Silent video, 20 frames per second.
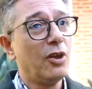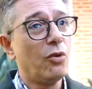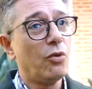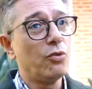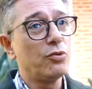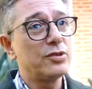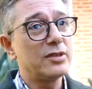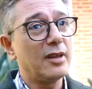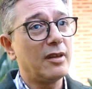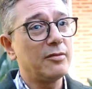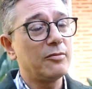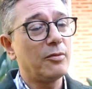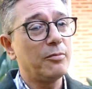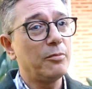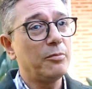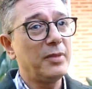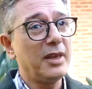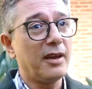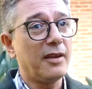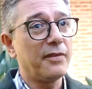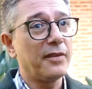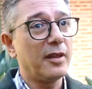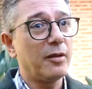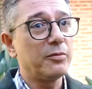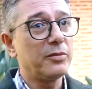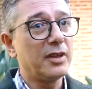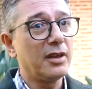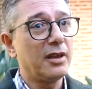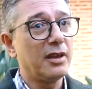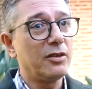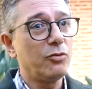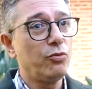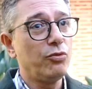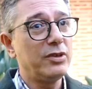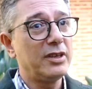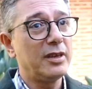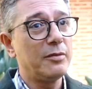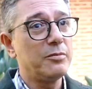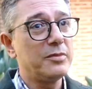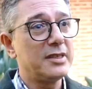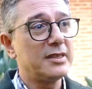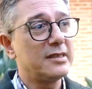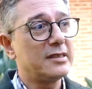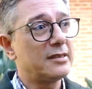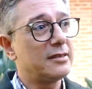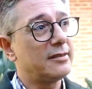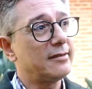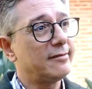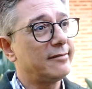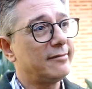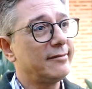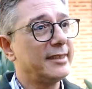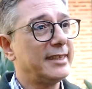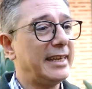O yüzden bir anlamda ülkemizin